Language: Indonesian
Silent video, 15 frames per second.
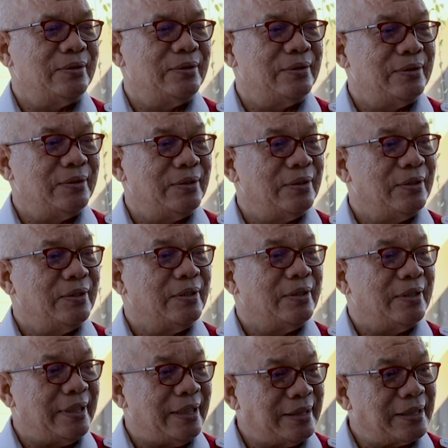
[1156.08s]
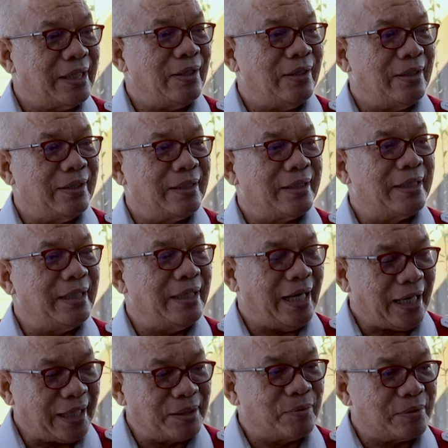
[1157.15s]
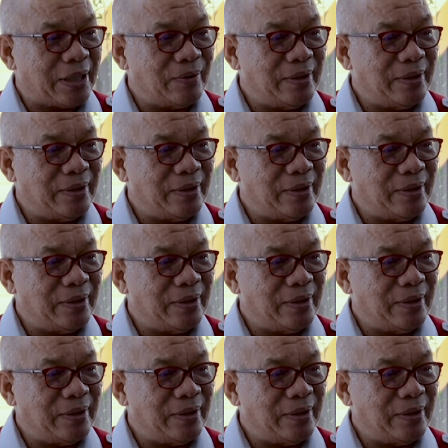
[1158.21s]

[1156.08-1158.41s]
Kita tunggu, Pak. Insya Allah, di akhir